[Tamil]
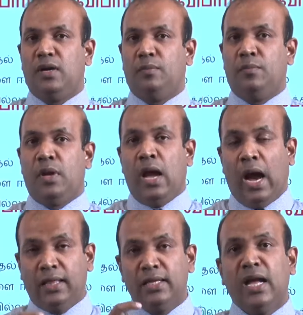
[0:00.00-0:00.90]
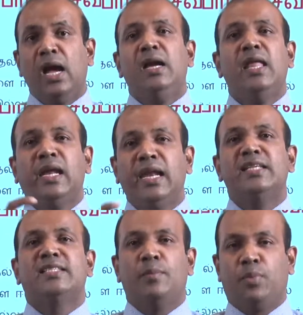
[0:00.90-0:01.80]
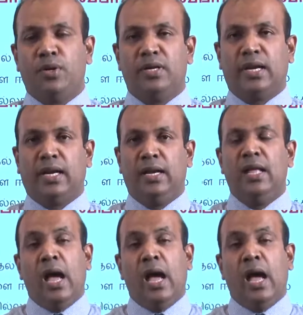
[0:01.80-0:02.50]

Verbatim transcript: வேண்டும் அதற்காக நீங்கள் என்ன செய்ய போகின்றீர்கள்